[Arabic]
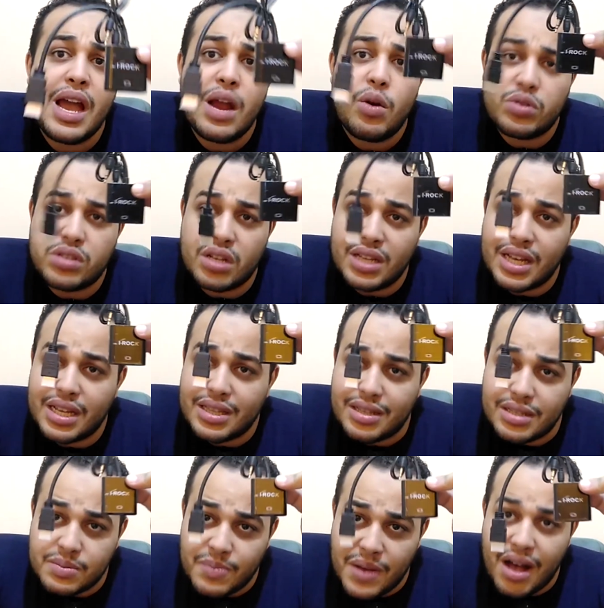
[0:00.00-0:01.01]
الوصله دي
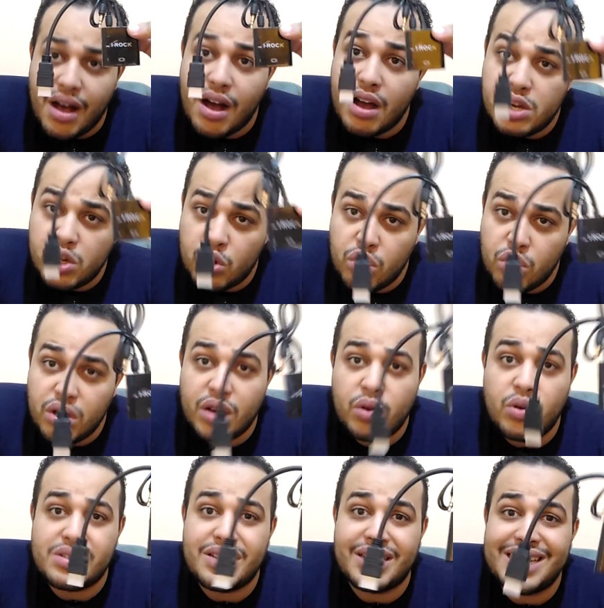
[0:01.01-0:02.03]
اسمها اي روك
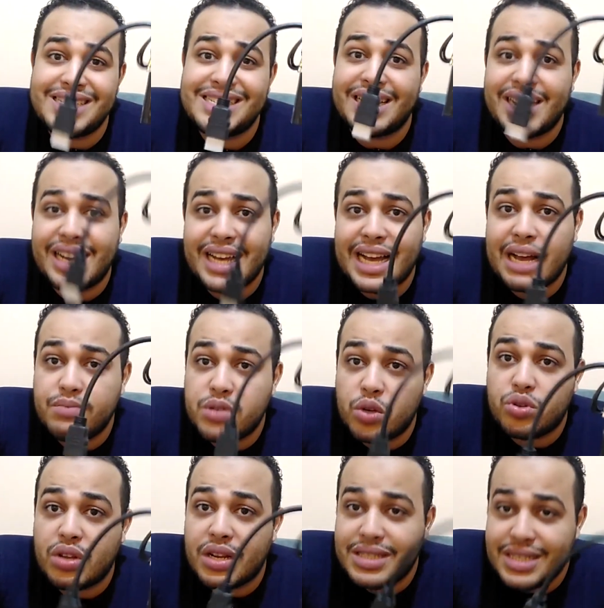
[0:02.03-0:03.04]
الوصله دي سعرها
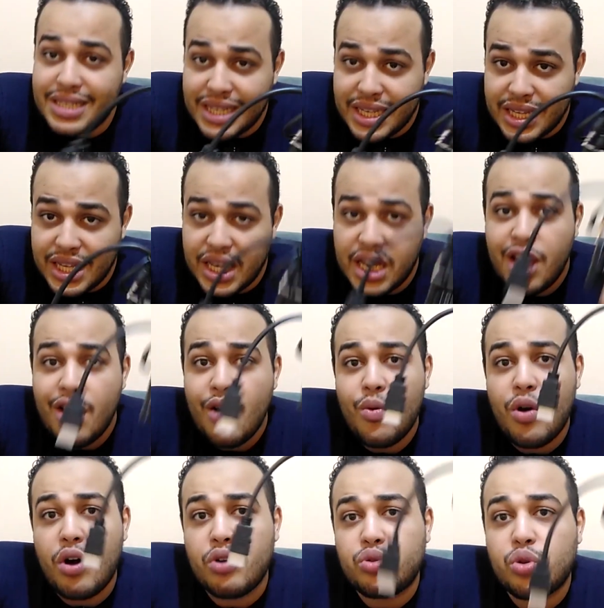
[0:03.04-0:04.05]
35 جنيه
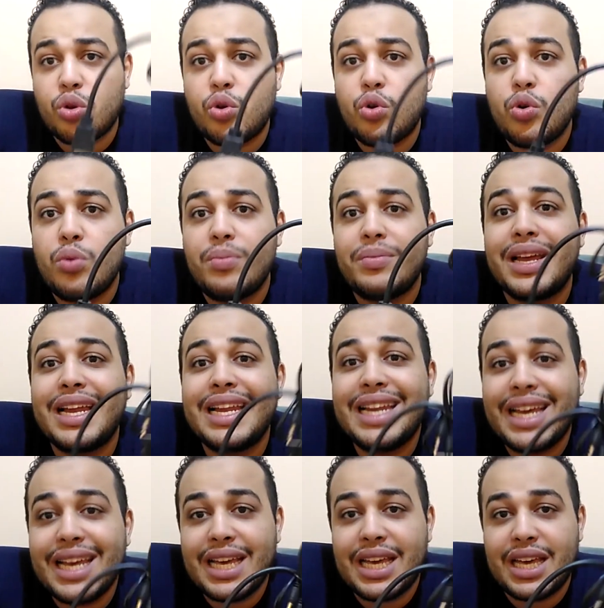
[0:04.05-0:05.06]
وهحط لكم
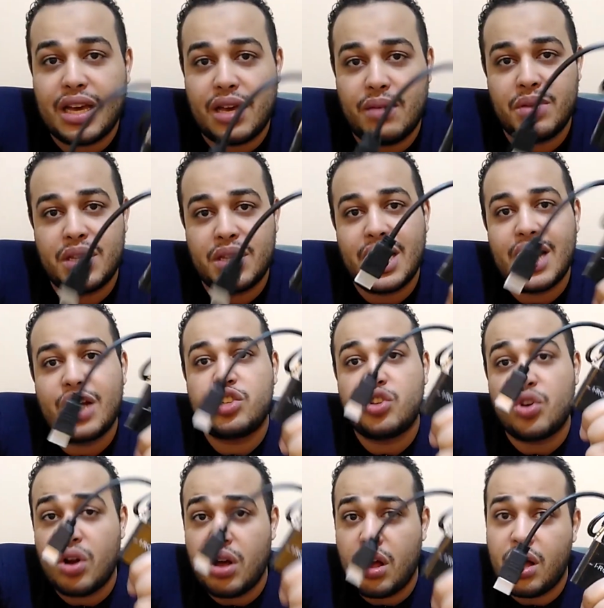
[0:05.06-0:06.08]
اللينك بتاع
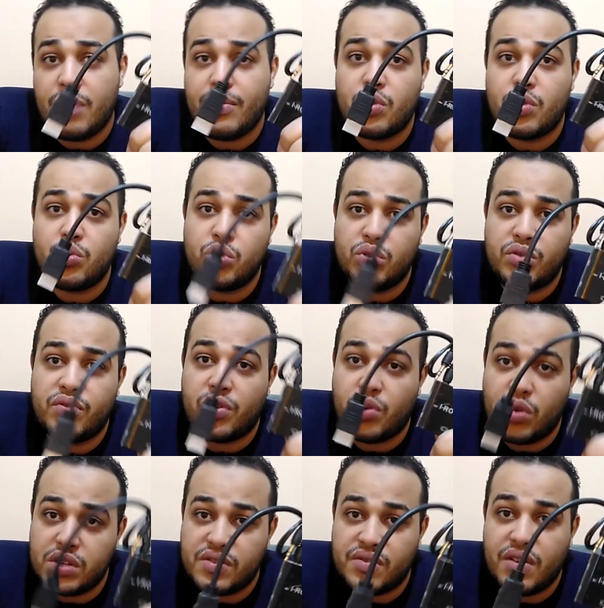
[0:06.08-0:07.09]
شرائها موجود في
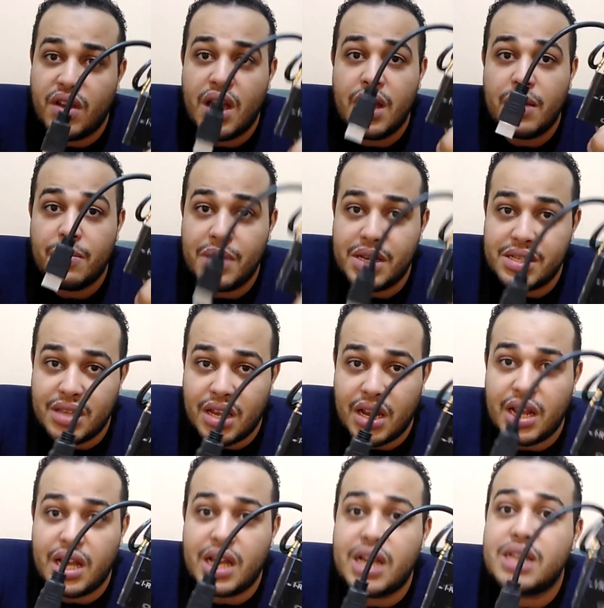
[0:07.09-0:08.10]
الوصف باذن
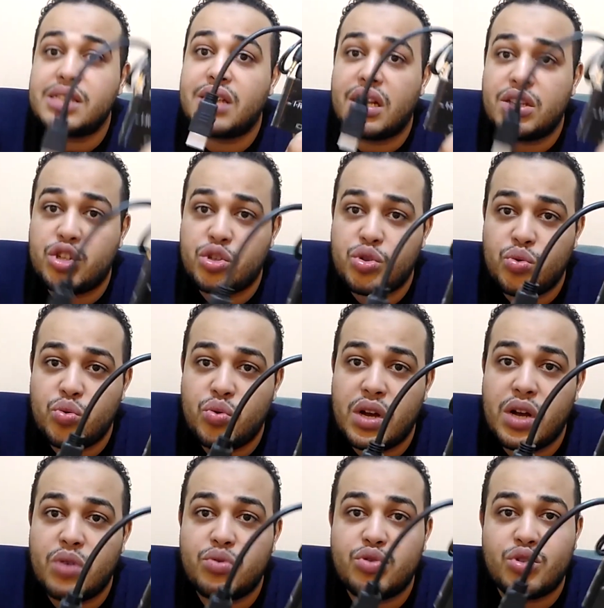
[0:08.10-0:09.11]
الله ازاي تشتروها
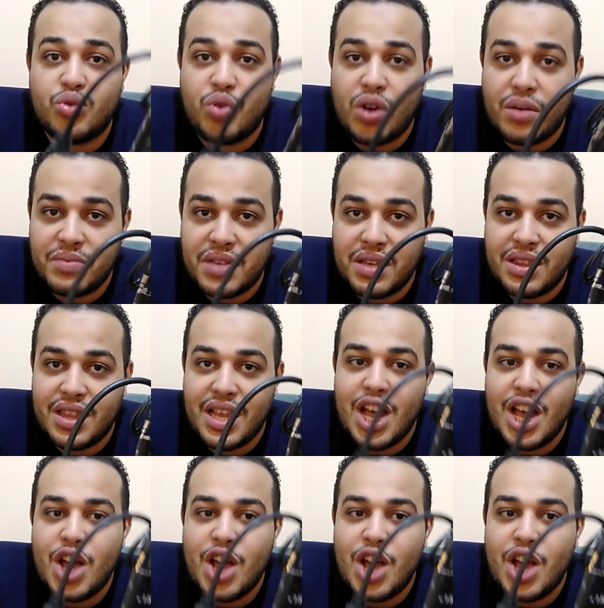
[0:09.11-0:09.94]
وتشتروها منين